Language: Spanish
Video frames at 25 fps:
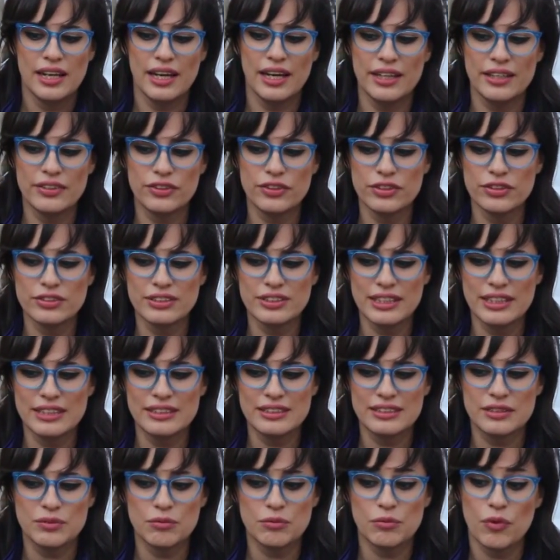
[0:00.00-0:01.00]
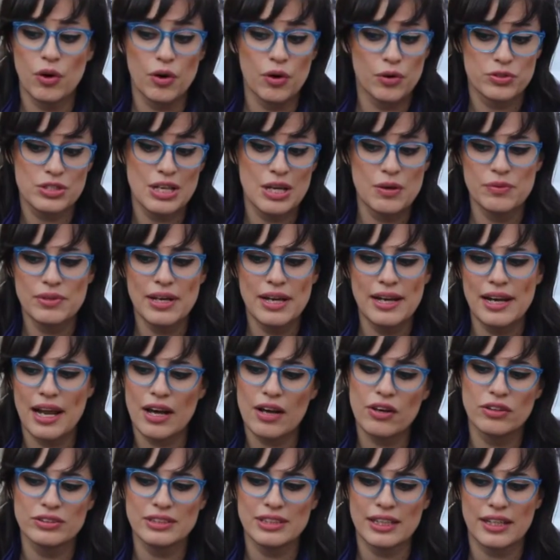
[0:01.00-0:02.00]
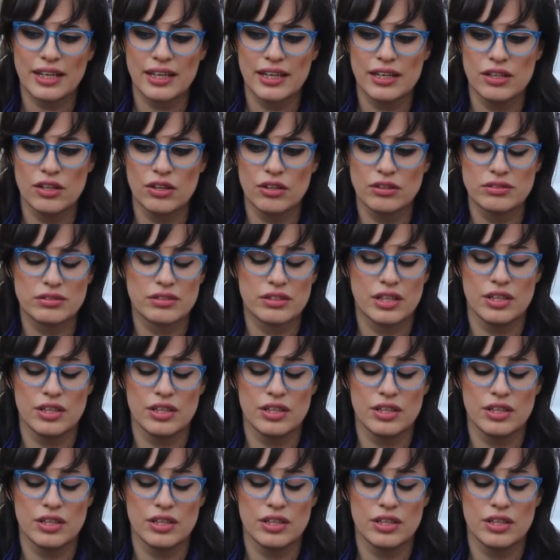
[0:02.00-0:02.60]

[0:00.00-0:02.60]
Entonces, o sea, una de las cosas que nos,